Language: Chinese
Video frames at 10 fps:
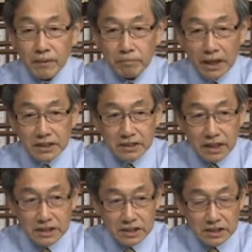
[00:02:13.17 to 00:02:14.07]
把这
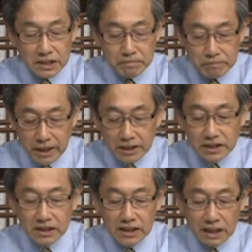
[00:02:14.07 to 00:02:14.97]
他自己的命
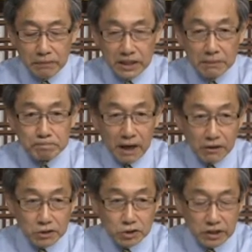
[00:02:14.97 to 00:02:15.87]
舍了，把他的
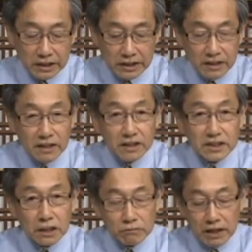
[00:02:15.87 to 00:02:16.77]
宝血
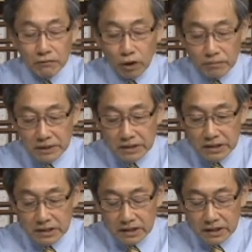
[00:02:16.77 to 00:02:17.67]
成为我们
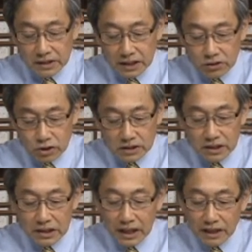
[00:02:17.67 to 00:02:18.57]
这个的
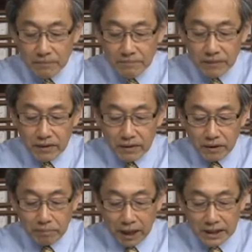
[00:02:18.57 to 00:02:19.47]
遮盖，
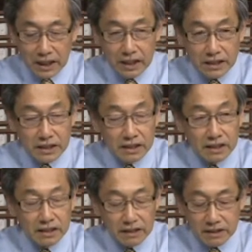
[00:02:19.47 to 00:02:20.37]
把他的义。
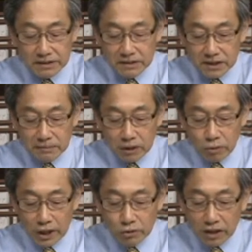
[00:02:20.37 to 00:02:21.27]
那么
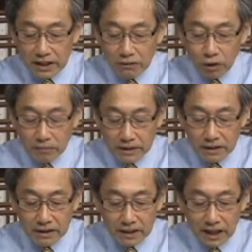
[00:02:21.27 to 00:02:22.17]
归算给我们，
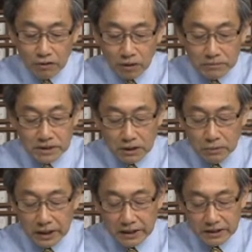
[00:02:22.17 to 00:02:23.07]
让我们成
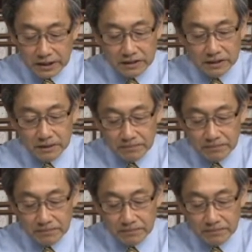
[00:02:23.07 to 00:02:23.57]
为义，